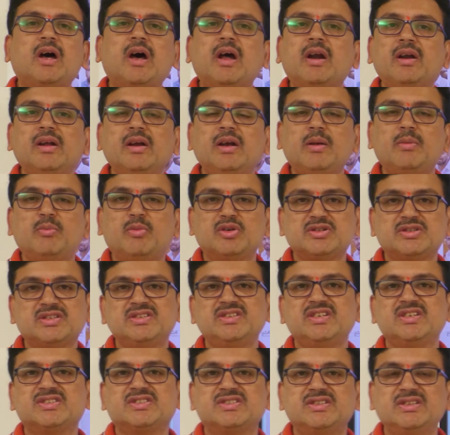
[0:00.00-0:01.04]
దారుణంగా మోసం
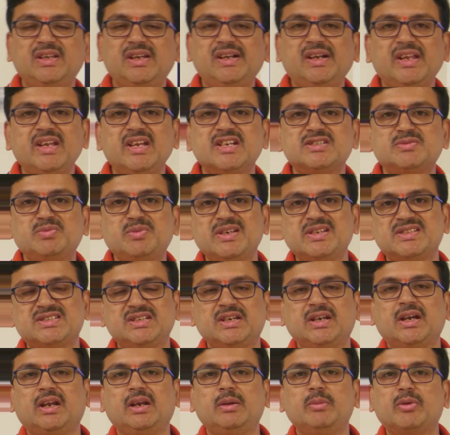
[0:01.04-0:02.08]
చేస్తుంది
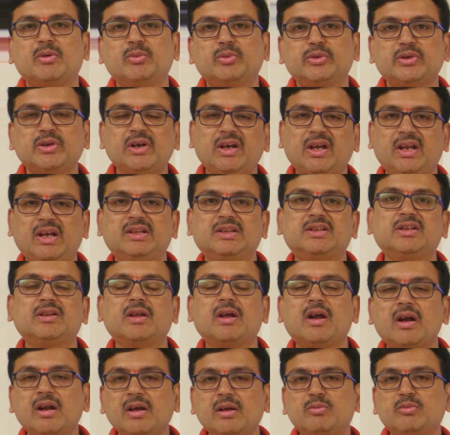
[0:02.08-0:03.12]
టీఎస్పీఎస్సీ కానీ ప్రభుత్వం కానీ ఎంత
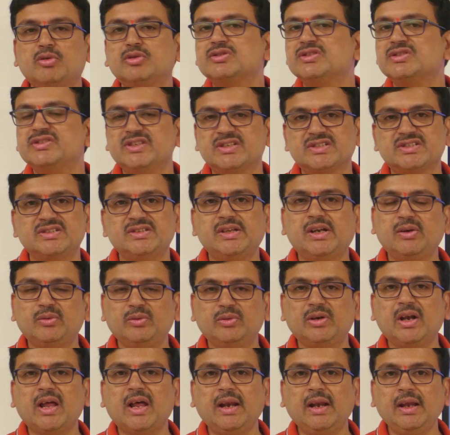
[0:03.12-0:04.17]
దారుణంగా మోసం చేస్తుందని
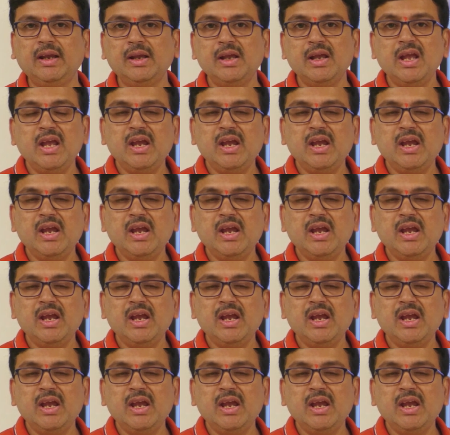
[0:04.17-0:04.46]
ఉండాలి